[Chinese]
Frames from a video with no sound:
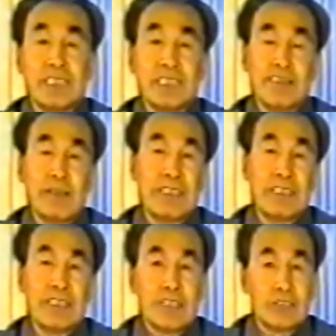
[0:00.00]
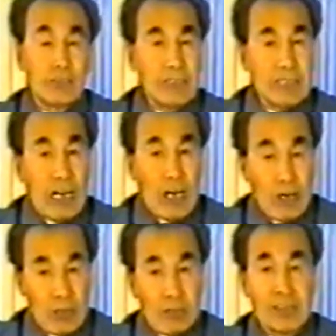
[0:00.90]
第二个方面呢，通过
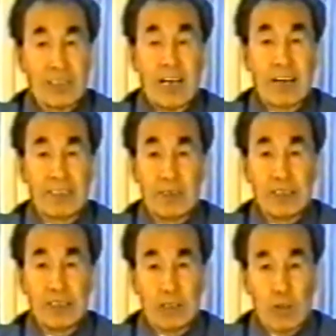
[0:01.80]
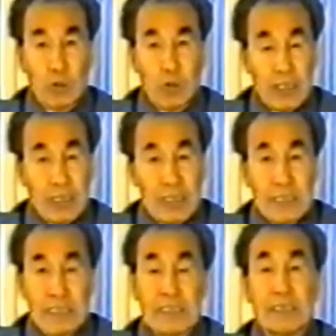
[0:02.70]
脑脑子里边有关
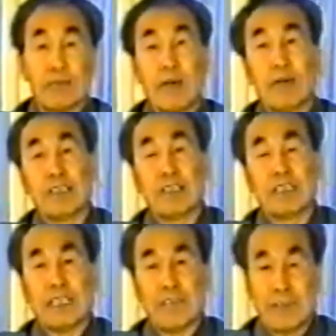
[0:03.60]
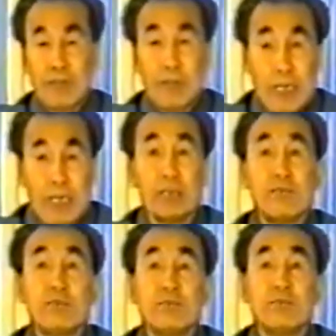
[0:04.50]
的细胞的内分泌，
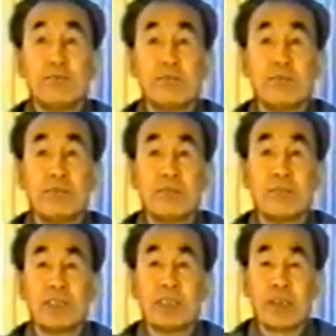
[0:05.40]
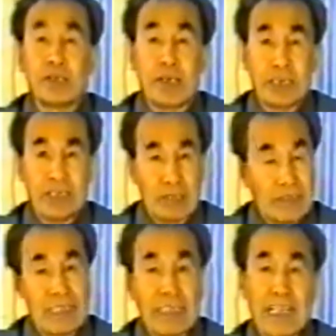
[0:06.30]
到全身
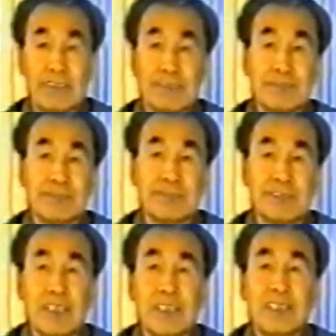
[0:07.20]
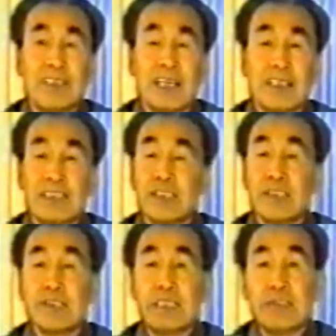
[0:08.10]
统一起来。再呢，就是
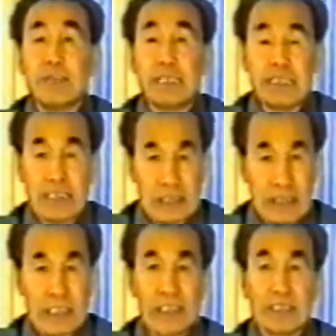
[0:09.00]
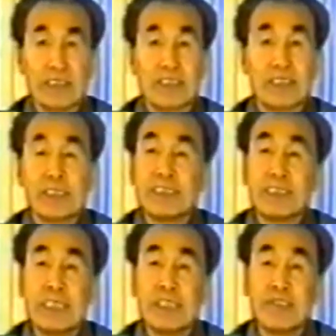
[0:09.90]
用一元体直
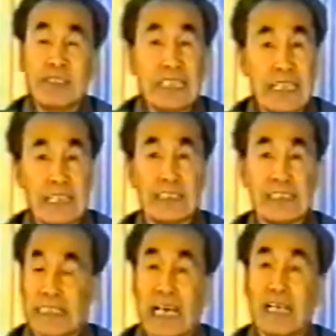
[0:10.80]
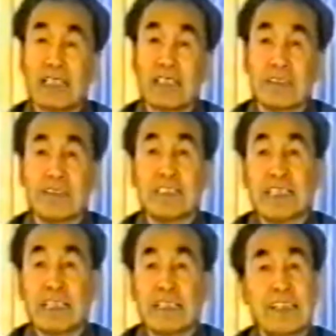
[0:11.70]
接用意念想。统一起来，